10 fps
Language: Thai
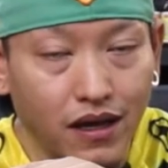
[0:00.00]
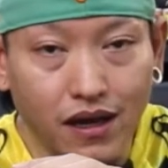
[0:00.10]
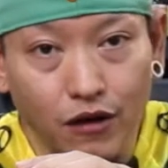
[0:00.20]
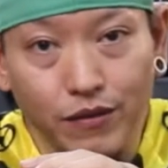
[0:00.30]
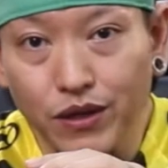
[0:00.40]

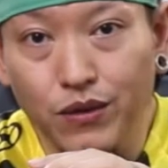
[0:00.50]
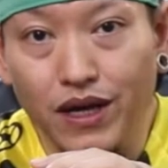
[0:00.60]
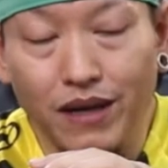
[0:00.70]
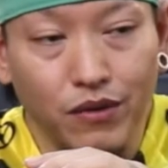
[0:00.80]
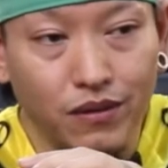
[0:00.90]
เอาไม่อยู่
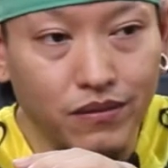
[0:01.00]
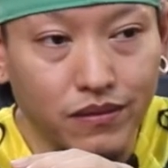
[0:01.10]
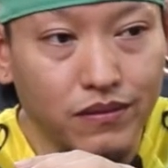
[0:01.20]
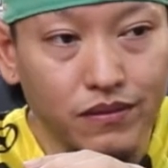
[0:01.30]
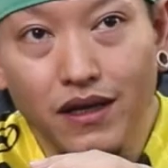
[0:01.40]
ครับผม
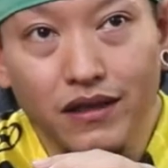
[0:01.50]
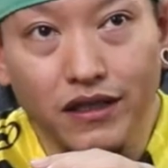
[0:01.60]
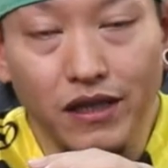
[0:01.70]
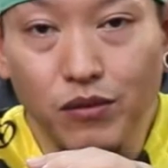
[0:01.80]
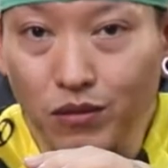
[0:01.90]
จ
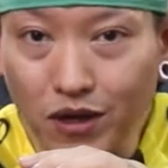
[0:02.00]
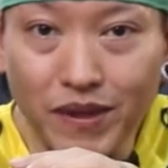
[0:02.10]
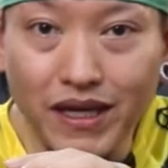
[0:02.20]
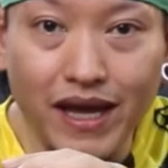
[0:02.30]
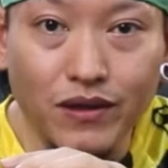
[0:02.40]
ริง ๆ ผมก็
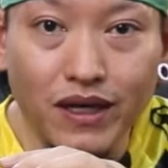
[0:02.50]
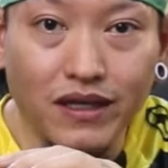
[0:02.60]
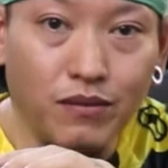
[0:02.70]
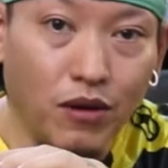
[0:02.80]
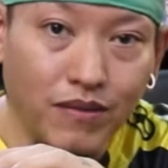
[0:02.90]
ผิดเองด้วยแห
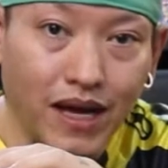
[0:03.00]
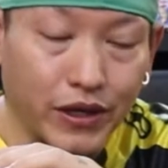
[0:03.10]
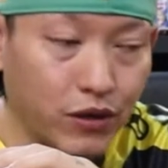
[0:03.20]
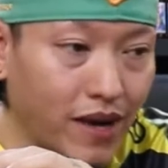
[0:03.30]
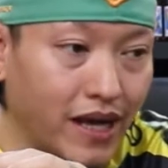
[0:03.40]
ละคือผมมา
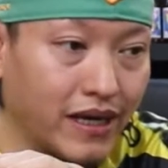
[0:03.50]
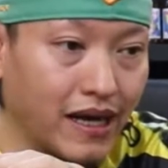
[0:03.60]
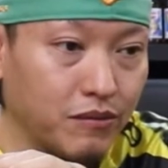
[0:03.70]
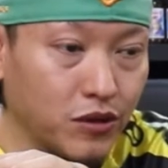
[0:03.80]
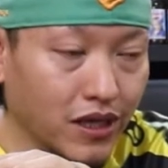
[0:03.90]
เร็วมากนะ
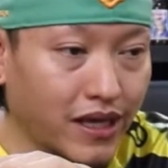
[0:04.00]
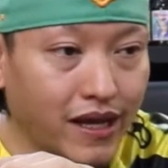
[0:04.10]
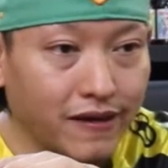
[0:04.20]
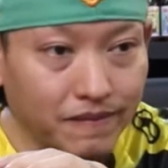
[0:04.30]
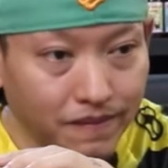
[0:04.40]
ครับจนกระ
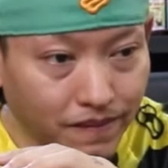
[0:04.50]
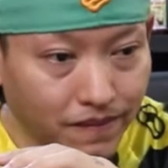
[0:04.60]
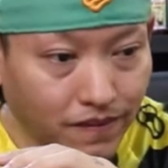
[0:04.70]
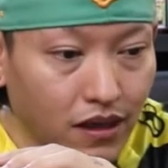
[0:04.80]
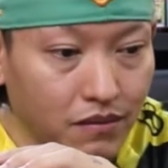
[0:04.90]
ทั่ง
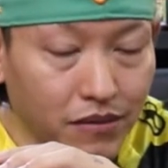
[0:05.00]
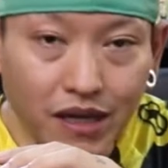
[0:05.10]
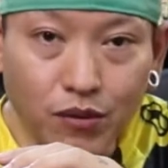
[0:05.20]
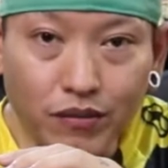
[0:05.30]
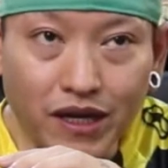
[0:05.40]
มื
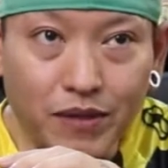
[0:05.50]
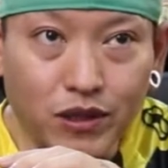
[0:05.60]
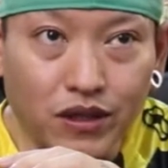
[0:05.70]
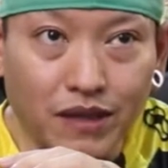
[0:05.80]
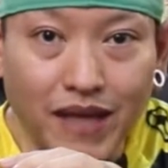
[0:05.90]
อผมเนี่ยไป
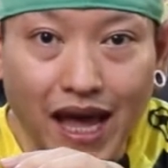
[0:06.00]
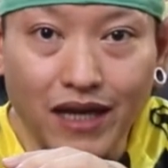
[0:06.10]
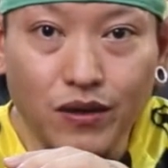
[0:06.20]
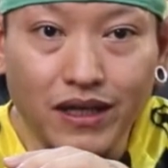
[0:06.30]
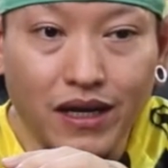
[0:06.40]
ชนกับท้า
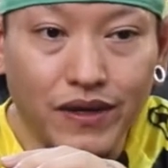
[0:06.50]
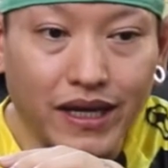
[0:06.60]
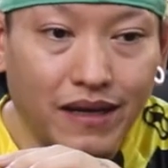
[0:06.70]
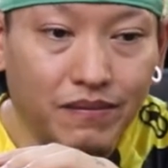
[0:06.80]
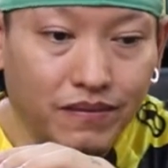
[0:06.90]
ยรถเขา
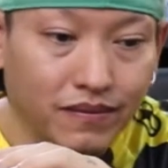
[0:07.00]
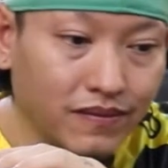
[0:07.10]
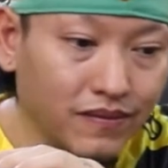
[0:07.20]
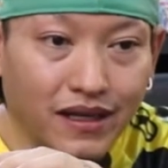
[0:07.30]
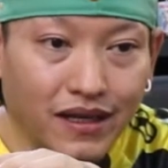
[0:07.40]
นะครับ
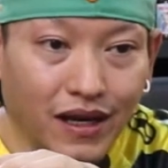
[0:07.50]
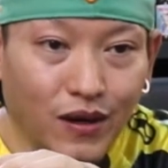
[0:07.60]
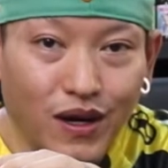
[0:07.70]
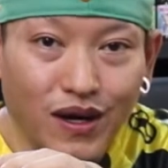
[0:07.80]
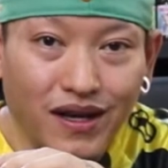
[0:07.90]
แล้
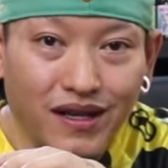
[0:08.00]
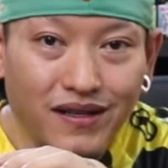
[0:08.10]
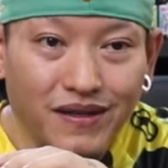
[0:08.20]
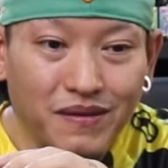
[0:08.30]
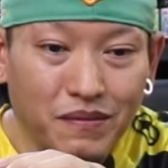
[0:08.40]
วก็
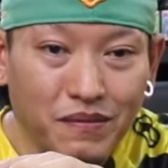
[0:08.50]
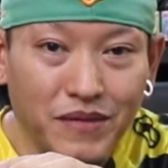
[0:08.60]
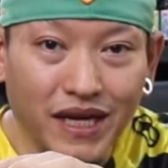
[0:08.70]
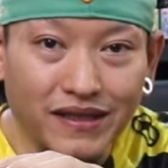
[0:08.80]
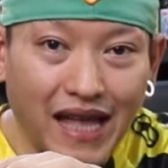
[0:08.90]

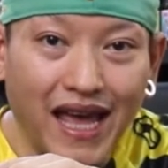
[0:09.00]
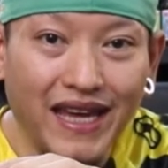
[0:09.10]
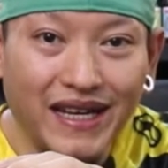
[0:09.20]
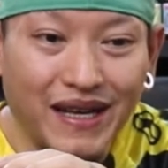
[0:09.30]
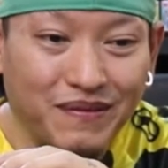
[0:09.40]
เบี่ยงซ้าย
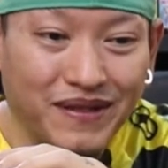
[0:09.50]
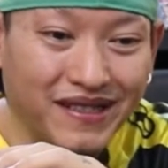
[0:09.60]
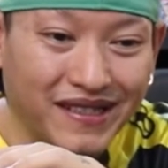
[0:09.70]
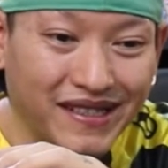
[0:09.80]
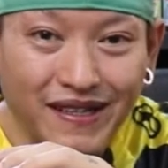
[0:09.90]
นะครับ
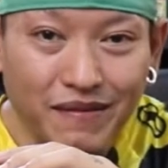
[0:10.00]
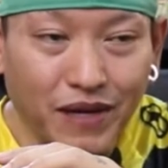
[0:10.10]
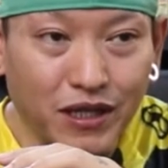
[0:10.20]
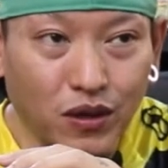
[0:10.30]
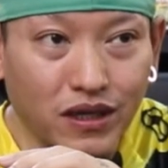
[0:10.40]

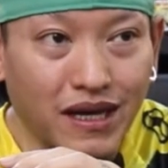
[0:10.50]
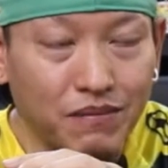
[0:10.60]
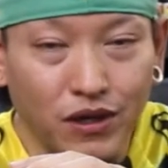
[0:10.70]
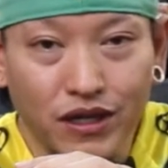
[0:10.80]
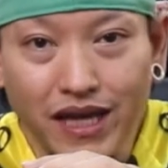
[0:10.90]
ไปชนกับ
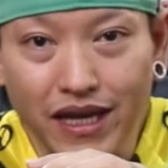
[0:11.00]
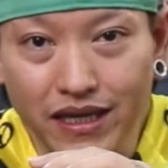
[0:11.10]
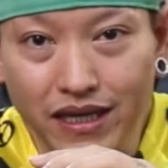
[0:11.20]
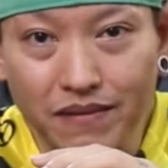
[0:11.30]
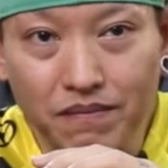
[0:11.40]
มอเตอร์ไซ
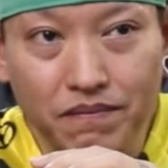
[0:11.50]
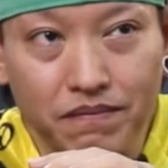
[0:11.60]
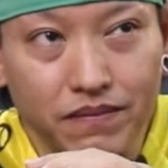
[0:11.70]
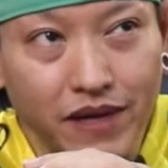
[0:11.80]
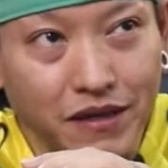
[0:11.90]
ค์อีก
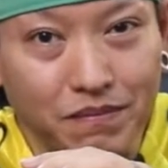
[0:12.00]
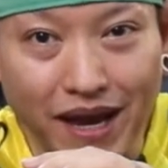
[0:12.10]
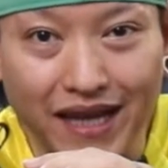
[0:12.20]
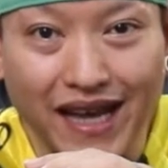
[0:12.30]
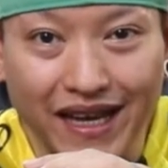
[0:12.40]
น่าจะ
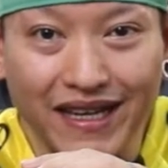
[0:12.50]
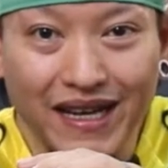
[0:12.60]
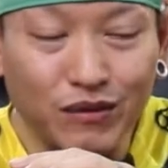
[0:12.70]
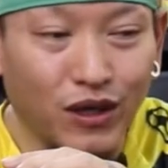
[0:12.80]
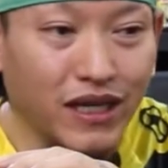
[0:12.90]
8คัน
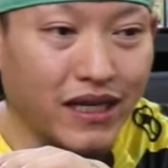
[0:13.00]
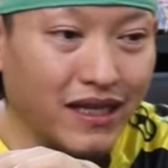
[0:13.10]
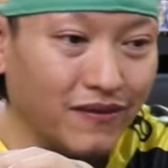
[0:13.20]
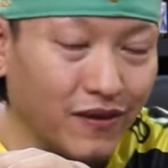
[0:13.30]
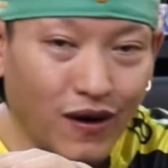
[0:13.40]
นะครับ ตอนนั้น
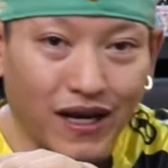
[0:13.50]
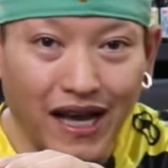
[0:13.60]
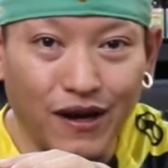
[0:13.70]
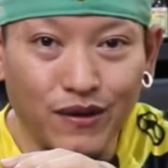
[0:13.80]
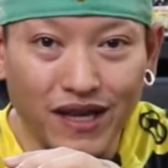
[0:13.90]
ออก
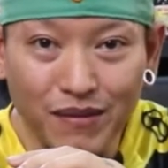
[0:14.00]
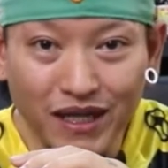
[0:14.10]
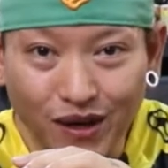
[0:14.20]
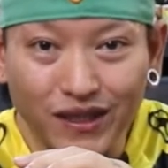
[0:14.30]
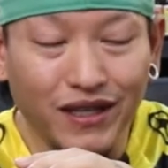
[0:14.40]
ข่าวเคเบิ
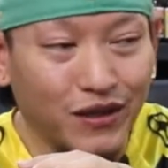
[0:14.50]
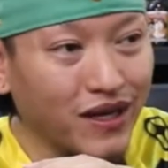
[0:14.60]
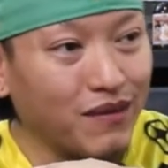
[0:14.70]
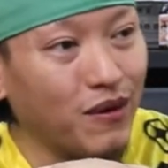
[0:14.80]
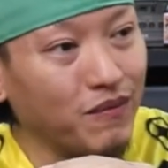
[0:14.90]
ลท้องถิ่นด้
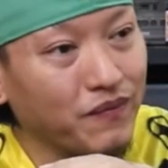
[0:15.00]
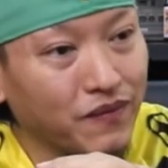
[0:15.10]
วยครับผม